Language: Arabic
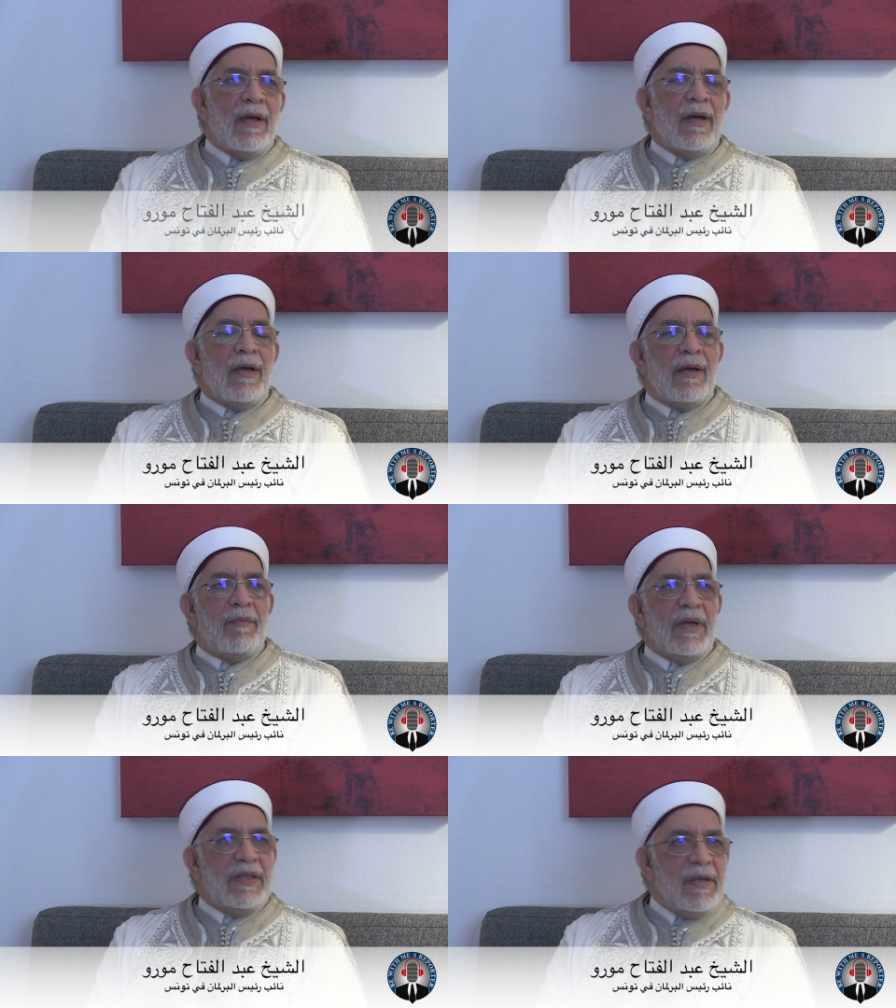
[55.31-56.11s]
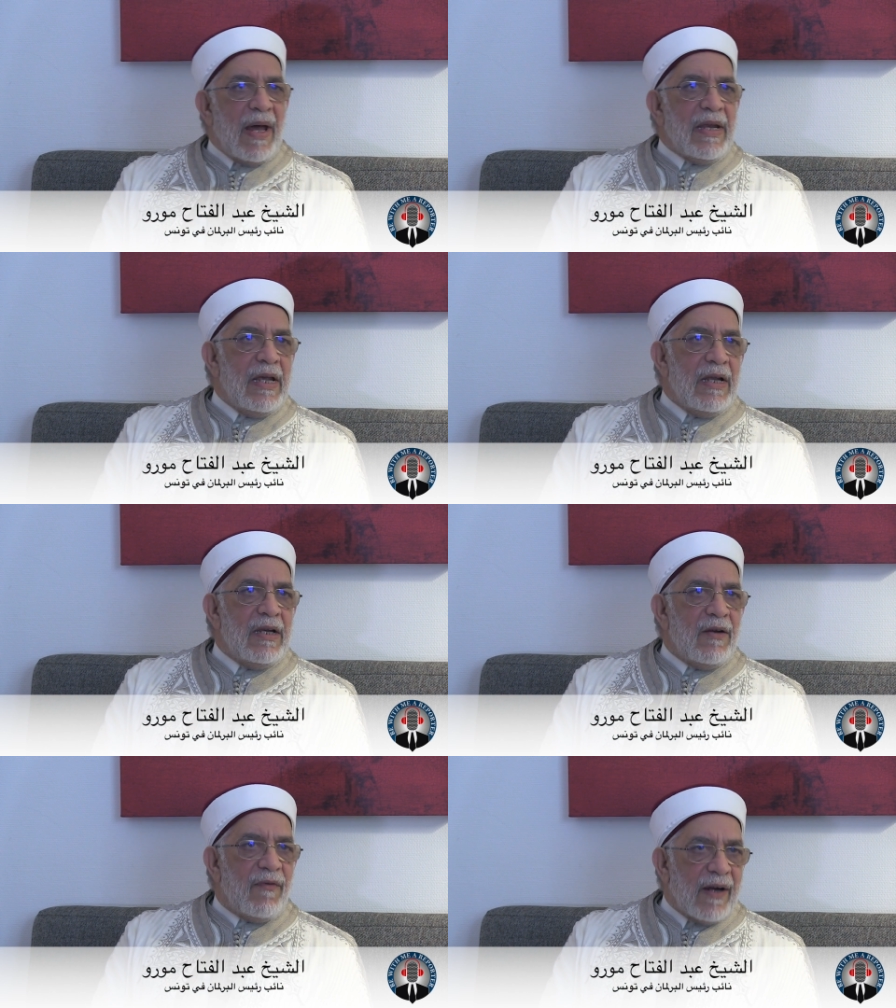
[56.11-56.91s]
آه، باعتباره
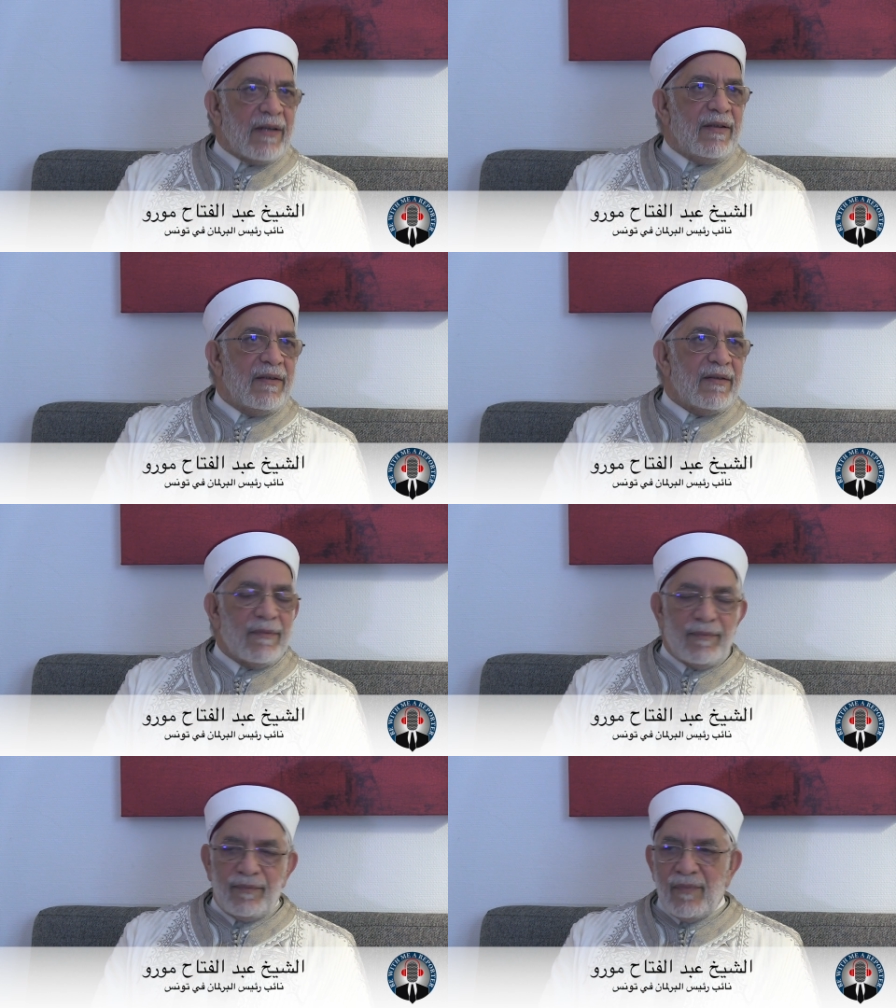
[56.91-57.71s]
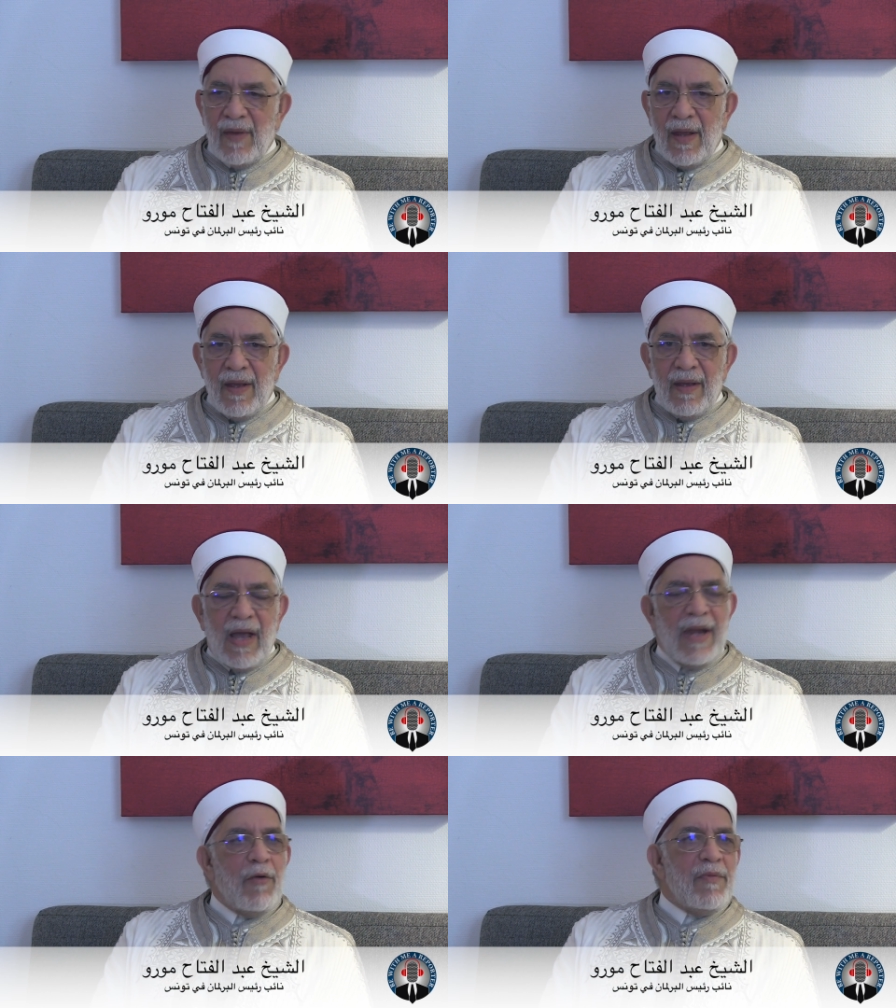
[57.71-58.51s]
للفرد
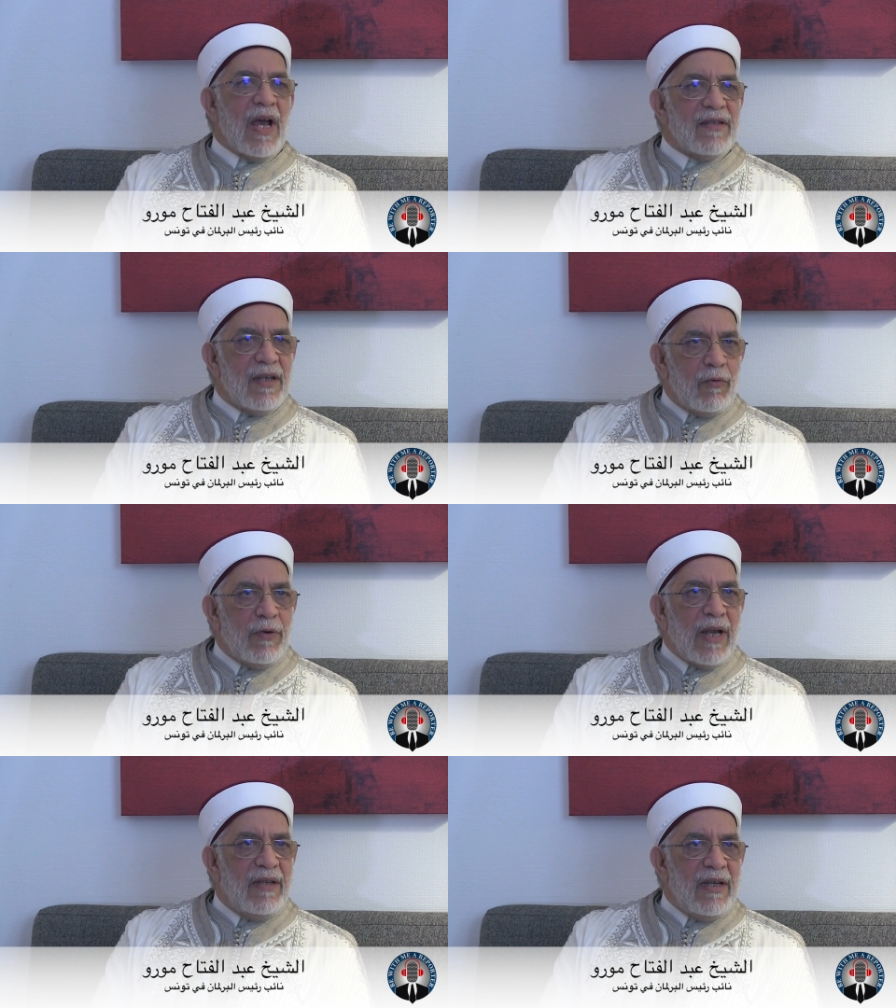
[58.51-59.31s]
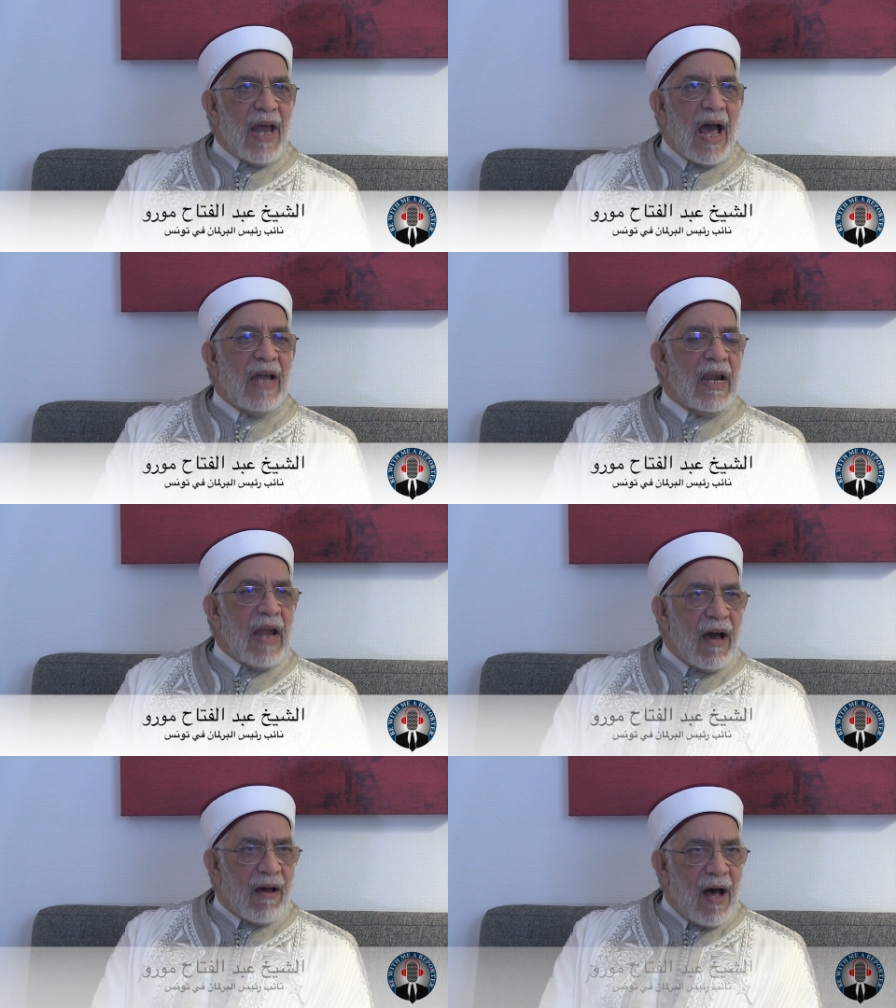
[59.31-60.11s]
كانهم يقصرون الدين على
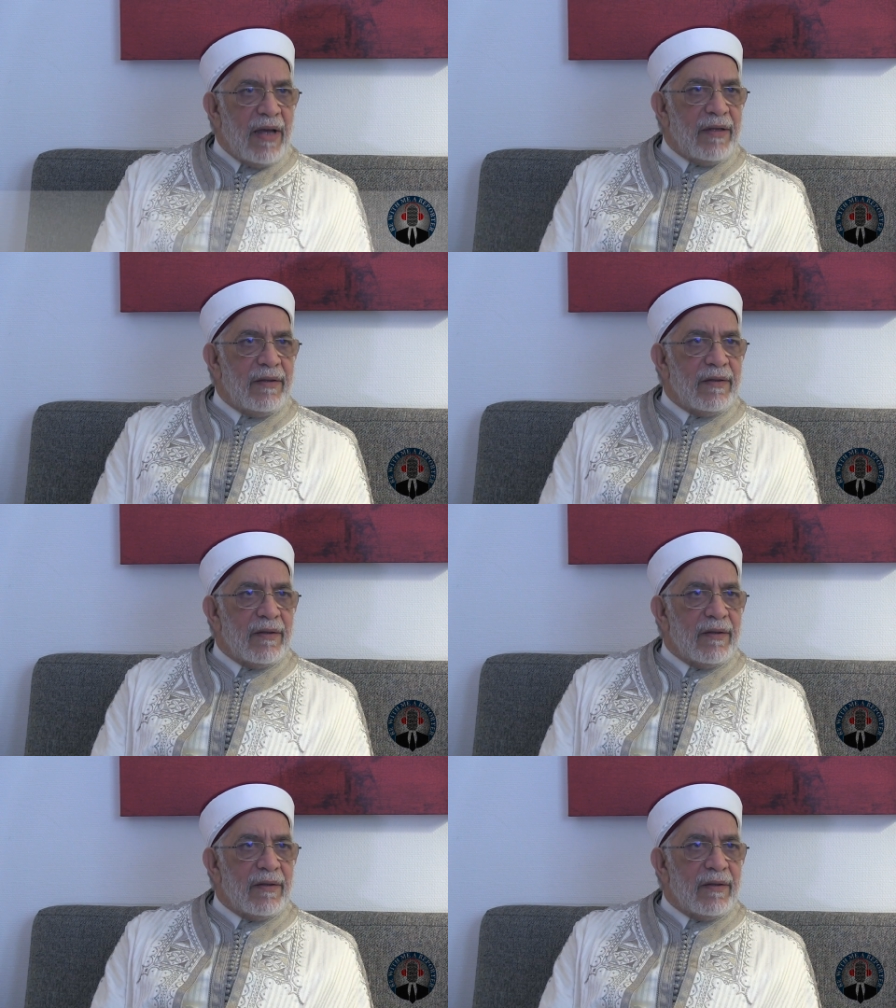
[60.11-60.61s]
العقائد